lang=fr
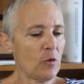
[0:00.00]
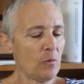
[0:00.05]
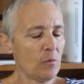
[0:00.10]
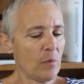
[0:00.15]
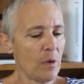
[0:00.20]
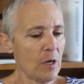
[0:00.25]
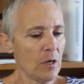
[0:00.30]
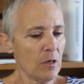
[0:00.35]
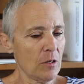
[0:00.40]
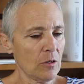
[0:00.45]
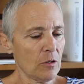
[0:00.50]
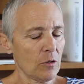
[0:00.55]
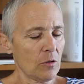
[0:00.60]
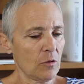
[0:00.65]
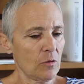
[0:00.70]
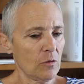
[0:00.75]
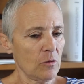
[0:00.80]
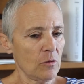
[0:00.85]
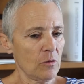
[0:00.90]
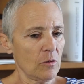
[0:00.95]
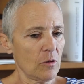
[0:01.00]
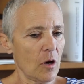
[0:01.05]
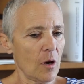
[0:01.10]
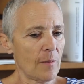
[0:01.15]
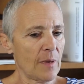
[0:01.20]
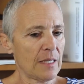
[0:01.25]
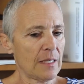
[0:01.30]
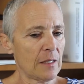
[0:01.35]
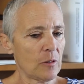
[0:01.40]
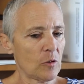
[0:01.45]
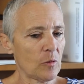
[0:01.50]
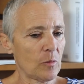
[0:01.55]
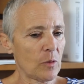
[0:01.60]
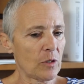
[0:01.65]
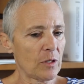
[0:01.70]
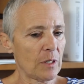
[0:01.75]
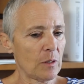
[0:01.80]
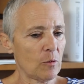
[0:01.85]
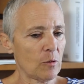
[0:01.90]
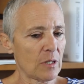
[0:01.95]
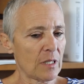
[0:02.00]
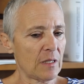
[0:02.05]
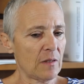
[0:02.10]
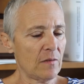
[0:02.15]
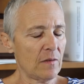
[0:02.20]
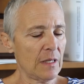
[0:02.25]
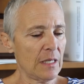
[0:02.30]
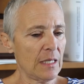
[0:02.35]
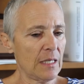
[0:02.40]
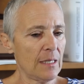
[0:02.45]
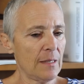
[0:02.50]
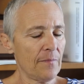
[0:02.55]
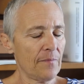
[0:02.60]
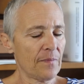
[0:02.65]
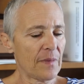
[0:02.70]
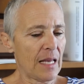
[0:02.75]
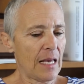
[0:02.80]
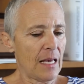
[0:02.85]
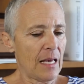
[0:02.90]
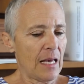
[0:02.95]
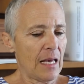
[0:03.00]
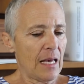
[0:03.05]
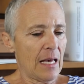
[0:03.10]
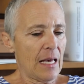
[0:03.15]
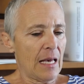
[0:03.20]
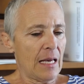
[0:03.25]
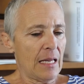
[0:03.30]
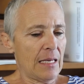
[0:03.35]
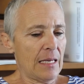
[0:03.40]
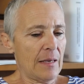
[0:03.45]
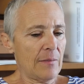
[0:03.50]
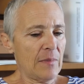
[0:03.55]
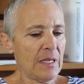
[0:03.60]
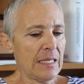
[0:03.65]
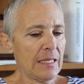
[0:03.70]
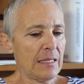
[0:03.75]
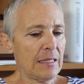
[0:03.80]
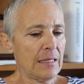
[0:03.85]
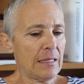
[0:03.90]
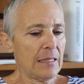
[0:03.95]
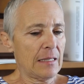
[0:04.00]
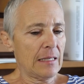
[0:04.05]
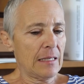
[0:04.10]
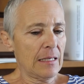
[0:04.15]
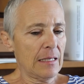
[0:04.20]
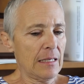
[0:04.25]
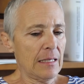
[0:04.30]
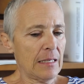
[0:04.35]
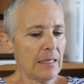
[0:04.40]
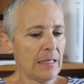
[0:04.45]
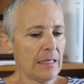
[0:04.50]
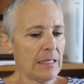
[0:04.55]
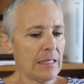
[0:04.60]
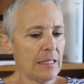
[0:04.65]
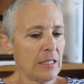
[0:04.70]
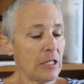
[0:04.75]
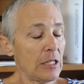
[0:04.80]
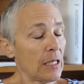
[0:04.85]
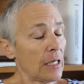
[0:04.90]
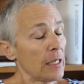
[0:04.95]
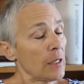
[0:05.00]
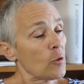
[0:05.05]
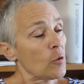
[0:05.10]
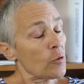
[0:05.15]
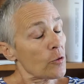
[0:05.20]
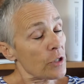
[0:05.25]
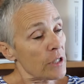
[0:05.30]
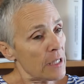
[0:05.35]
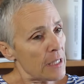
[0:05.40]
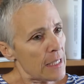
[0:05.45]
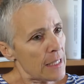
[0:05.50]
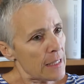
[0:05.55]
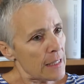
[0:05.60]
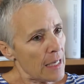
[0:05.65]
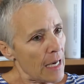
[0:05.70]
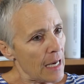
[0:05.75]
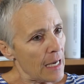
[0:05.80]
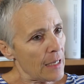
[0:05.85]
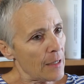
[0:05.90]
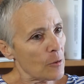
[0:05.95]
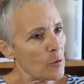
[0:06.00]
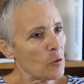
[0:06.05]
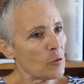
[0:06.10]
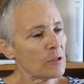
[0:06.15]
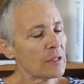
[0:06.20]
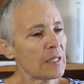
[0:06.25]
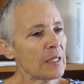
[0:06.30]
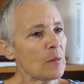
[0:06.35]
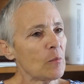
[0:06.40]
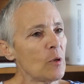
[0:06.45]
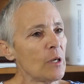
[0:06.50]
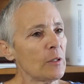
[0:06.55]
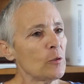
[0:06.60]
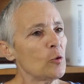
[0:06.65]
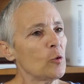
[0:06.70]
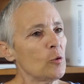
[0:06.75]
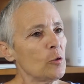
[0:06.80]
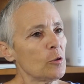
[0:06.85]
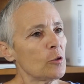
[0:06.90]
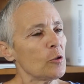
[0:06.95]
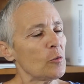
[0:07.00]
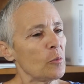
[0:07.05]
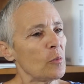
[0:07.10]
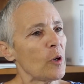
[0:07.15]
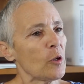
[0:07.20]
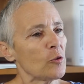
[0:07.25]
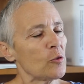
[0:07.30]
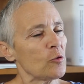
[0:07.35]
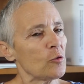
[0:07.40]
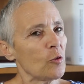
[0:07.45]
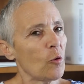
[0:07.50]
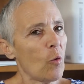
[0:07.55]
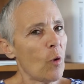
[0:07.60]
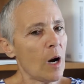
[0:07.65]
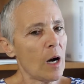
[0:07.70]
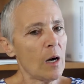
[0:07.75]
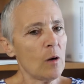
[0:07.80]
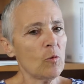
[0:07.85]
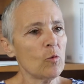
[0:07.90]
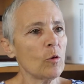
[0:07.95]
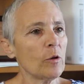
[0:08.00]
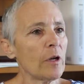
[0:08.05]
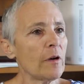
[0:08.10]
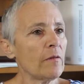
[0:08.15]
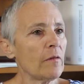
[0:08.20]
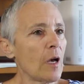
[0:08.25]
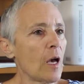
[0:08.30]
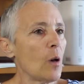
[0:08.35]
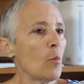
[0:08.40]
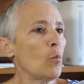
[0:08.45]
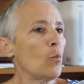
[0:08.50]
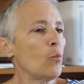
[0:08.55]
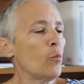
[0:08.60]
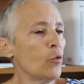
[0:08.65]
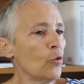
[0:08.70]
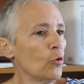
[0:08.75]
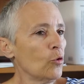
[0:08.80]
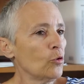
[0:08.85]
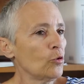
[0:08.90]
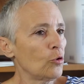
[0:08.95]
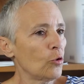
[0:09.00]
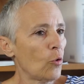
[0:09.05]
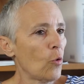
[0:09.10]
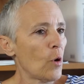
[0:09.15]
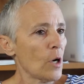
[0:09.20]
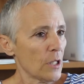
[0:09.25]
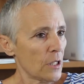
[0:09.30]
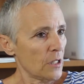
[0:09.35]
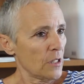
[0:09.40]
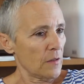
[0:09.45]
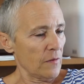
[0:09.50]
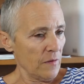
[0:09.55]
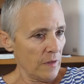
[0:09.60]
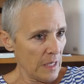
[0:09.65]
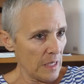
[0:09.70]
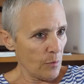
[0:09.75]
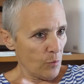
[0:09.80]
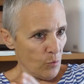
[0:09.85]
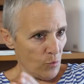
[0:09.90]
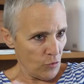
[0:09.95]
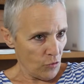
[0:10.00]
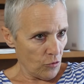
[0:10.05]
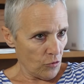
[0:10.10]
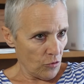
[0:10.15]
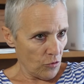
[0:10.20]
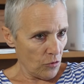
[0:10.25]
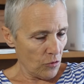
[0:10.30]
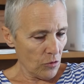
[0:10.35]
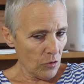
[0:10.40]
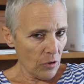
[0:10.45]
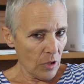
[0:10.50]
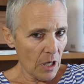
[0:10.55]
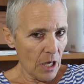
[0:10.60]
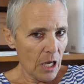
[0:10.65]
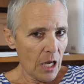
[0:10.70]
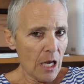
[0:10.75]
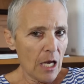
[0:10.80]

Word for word: je pense que en matière de procédure civile, la mixité est, je dirais, congénitale, contrairement à d'autres pans du droit où on avait un beau droit civil pur